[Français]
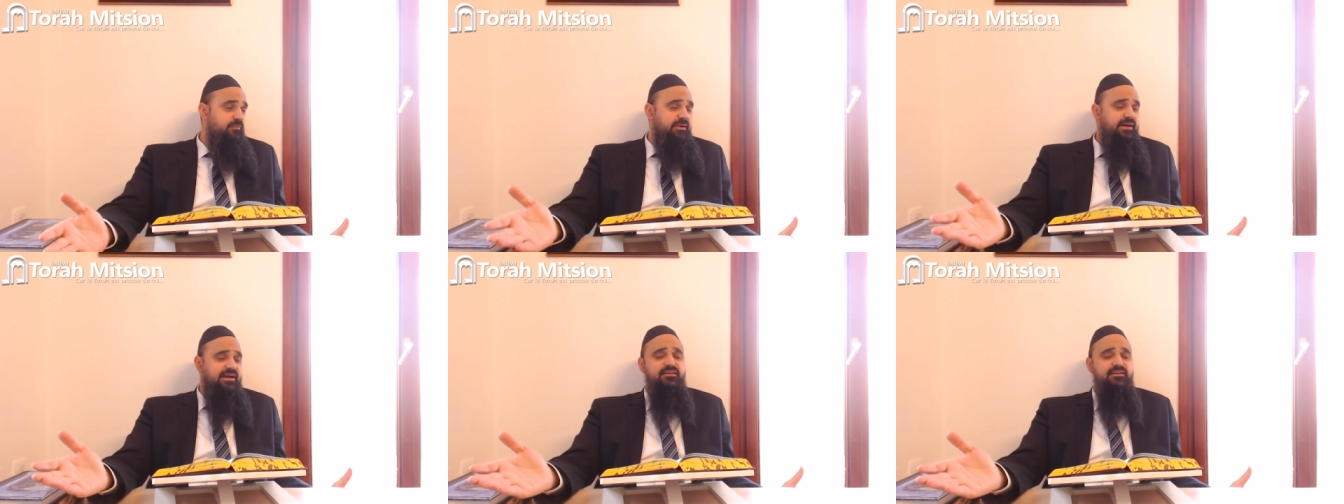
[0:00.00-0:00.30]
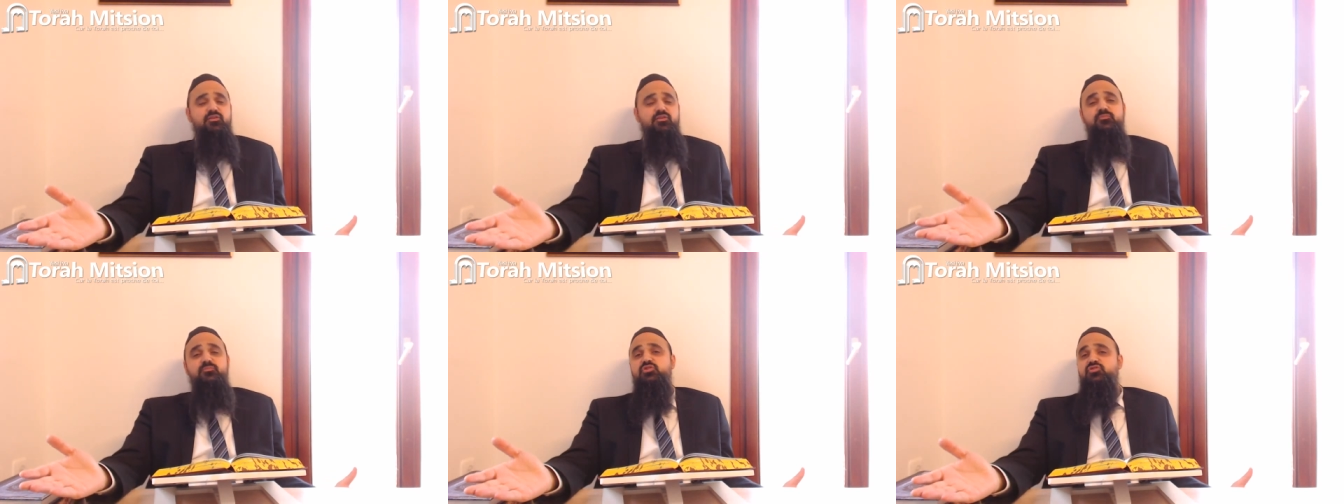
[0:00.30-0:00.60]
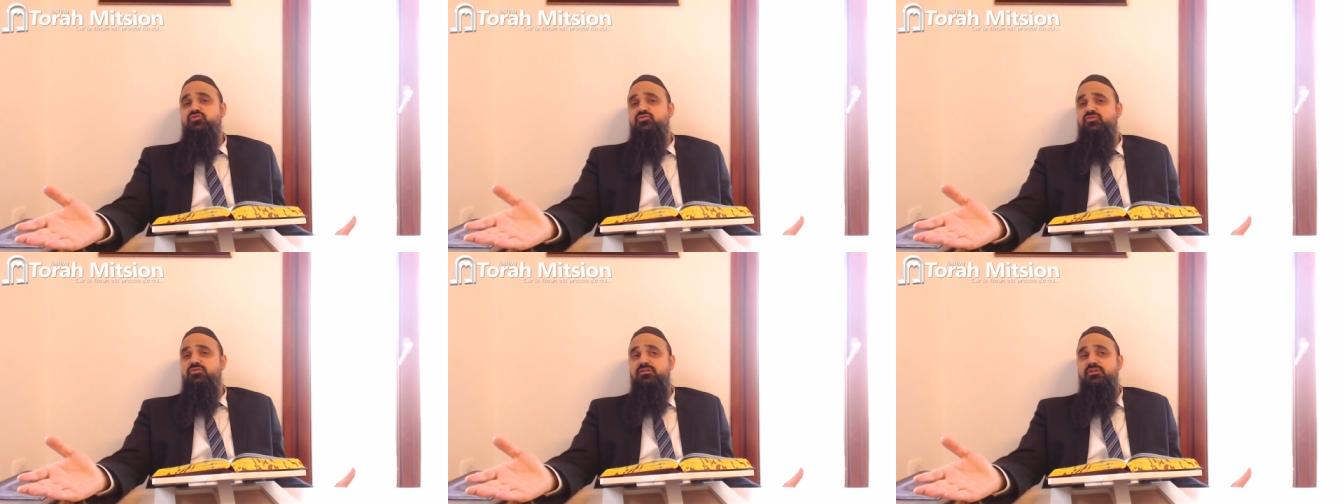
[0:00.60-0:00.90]
Pareil dans
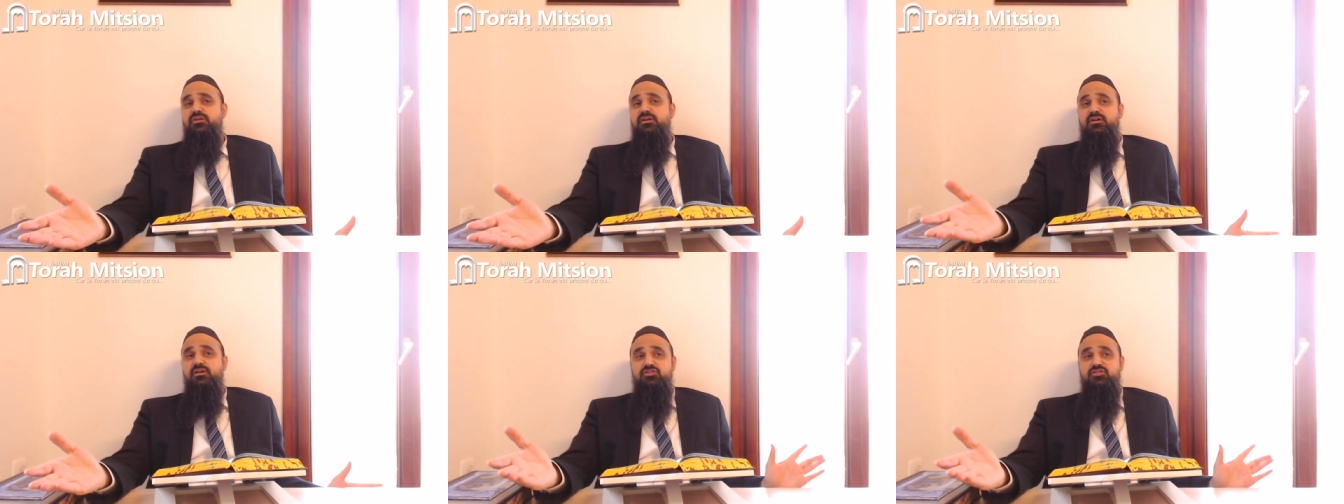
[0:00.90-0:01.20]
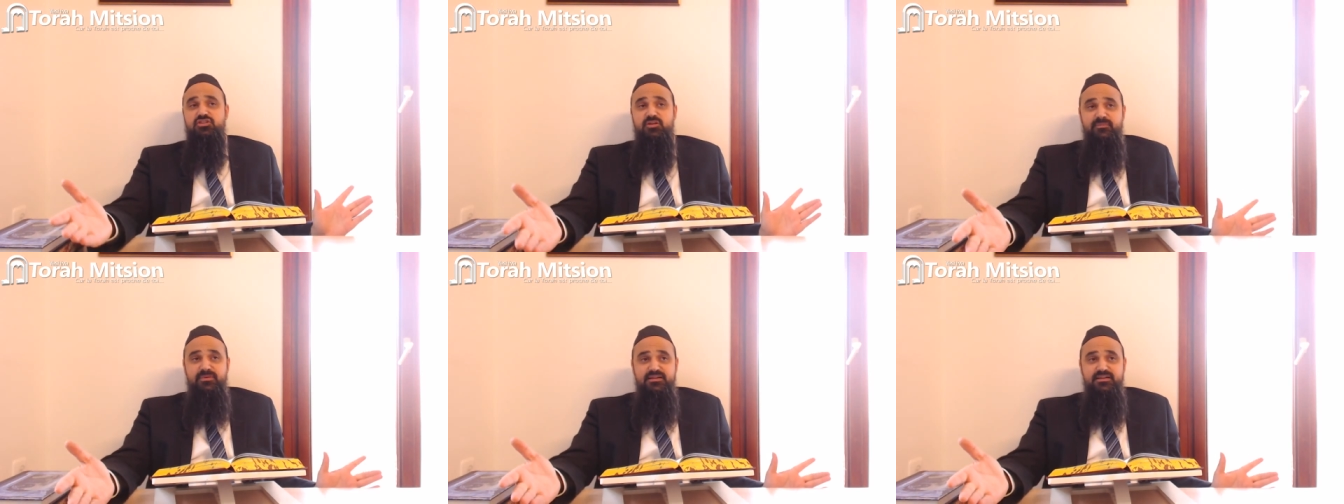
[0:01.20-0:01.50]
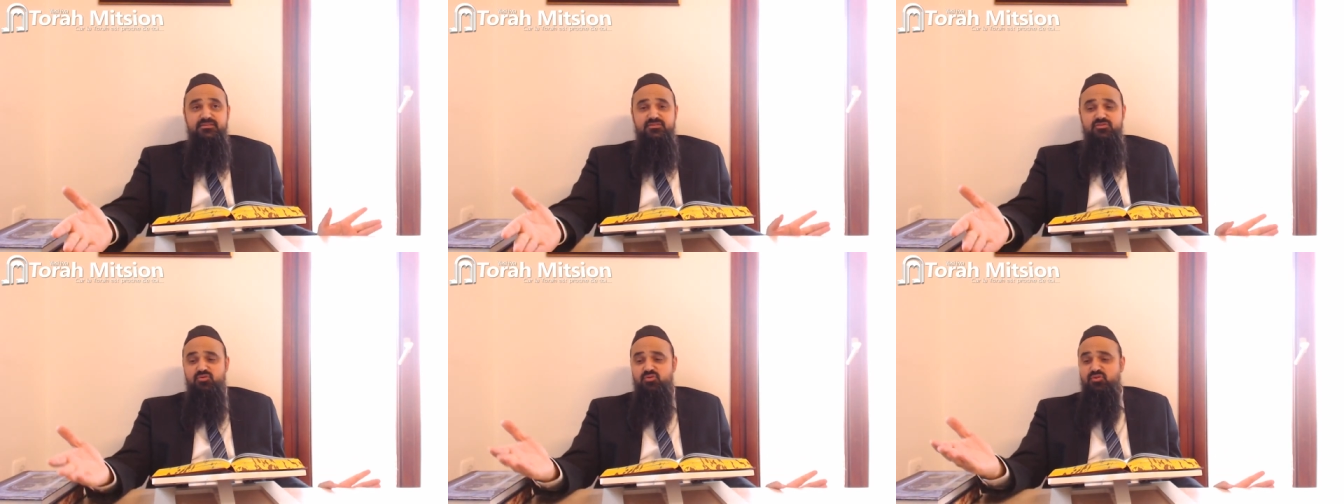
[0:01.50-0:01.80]
Bijoul,
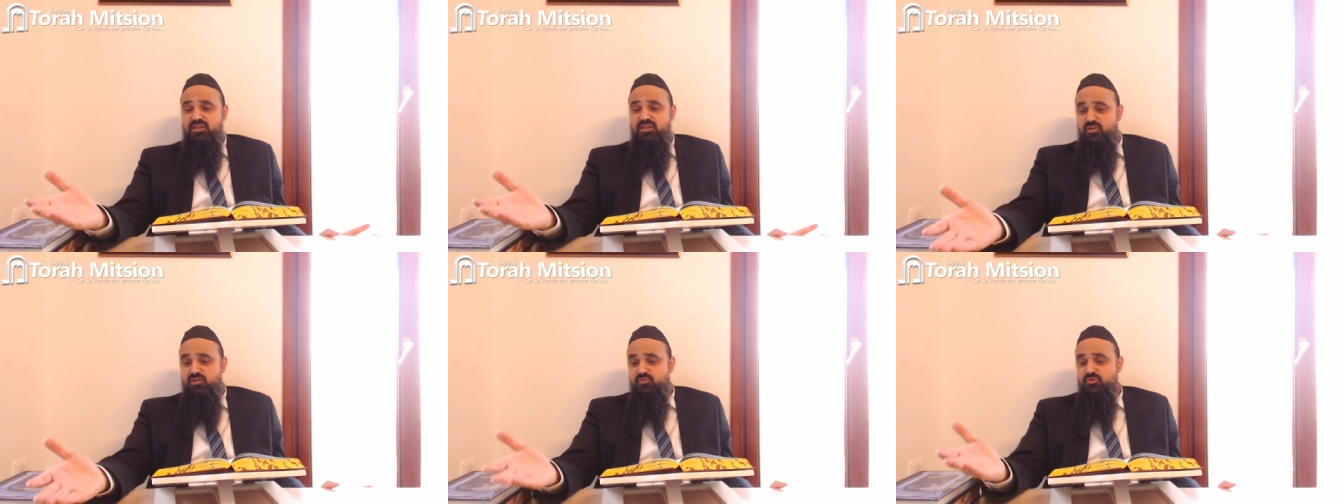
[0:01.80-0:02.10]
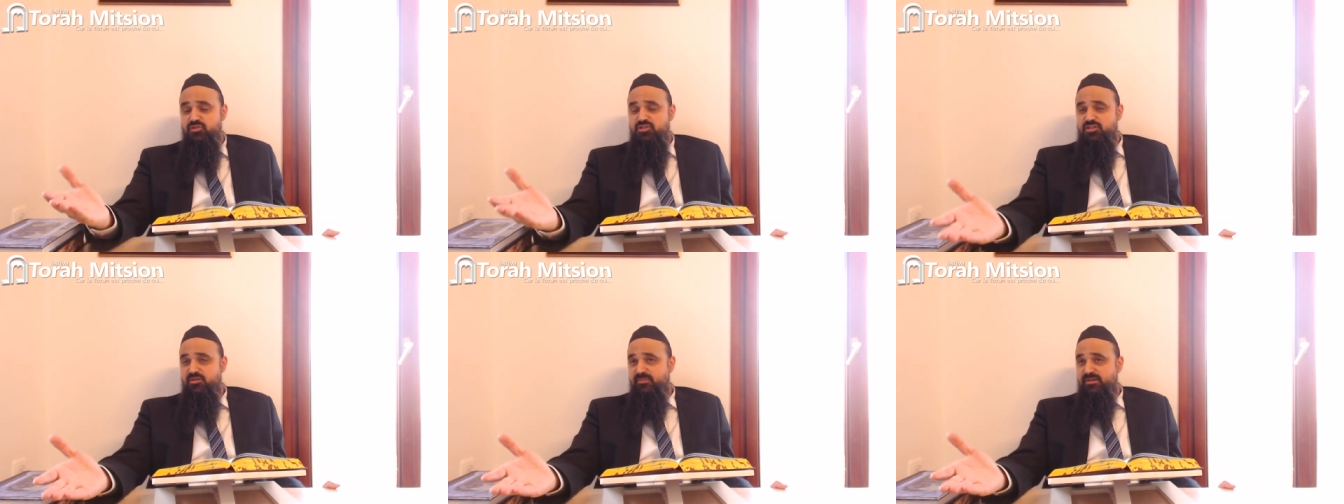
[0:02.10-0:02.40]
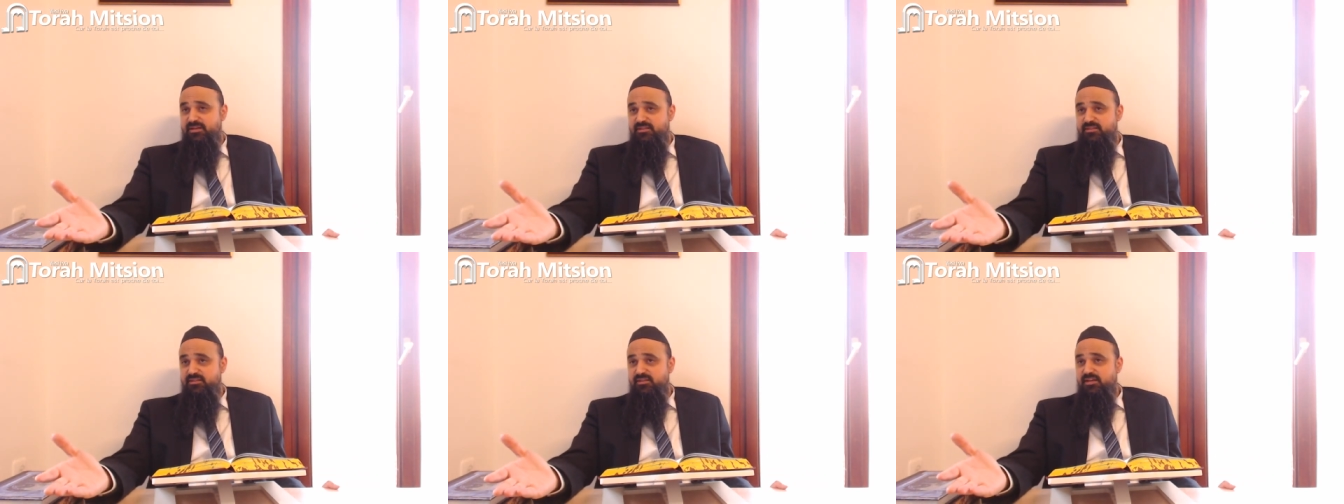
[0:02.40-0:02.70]
Shabbat, celui qui cuit
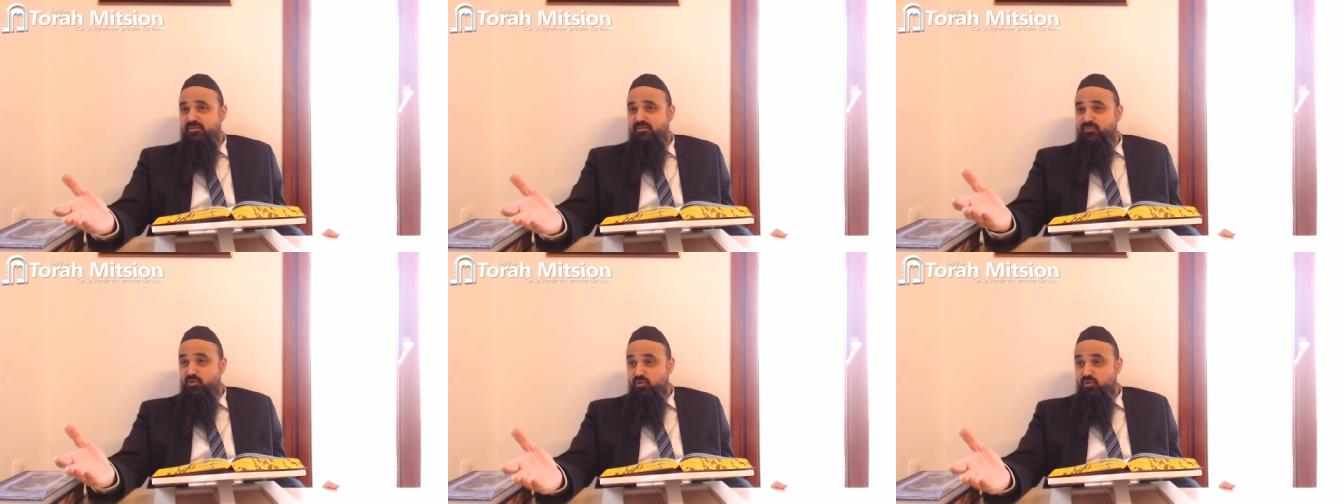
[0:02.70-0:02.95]
Shabbat.